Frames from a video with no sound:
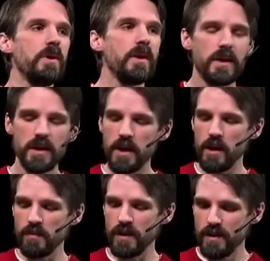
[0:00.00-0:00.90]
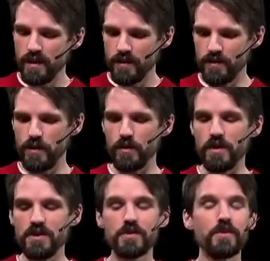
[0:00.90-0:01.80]
comme Dieu, ils
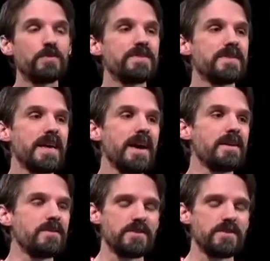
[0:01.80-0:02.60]
seront sages,